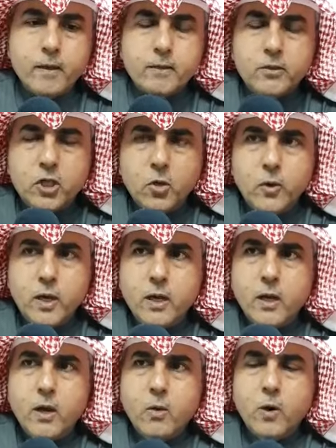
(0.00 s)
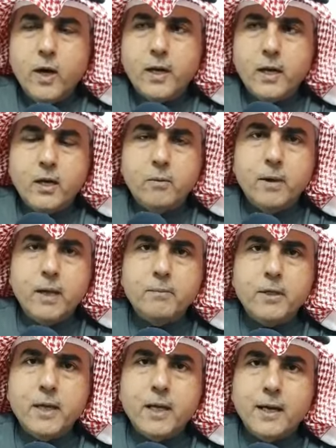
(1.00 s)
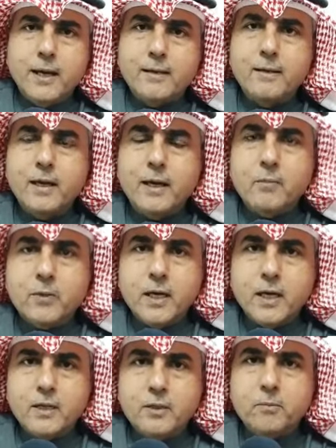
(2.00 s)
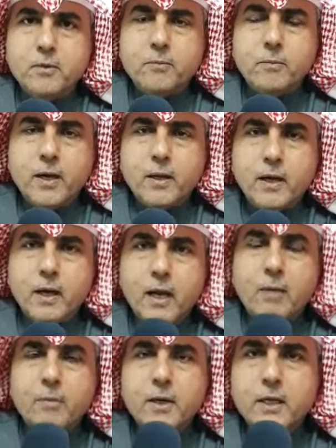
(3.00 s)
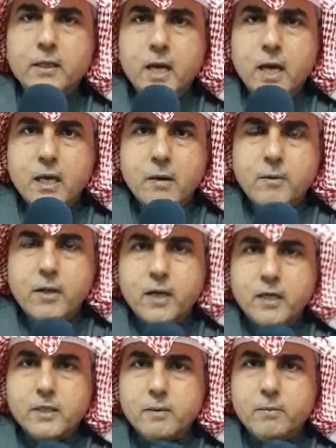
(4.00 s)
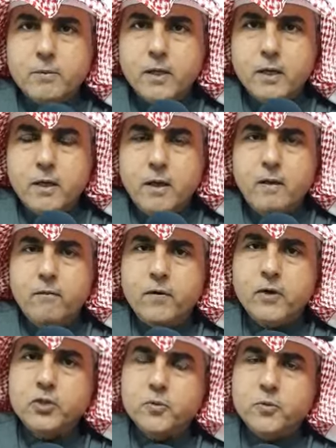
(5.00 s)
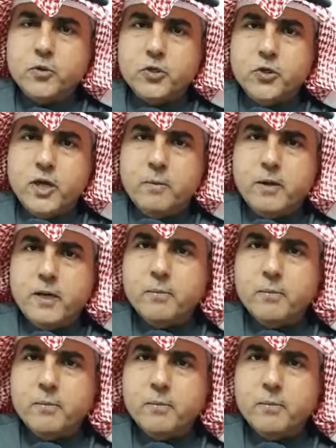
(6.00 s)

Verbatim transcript: الدوري وانا اليوم الحمد لله قاعد يعني متقدم ببعض الالعاب من هالطائره مثلا على سبيل المثال فالجمهور شنو يبي؟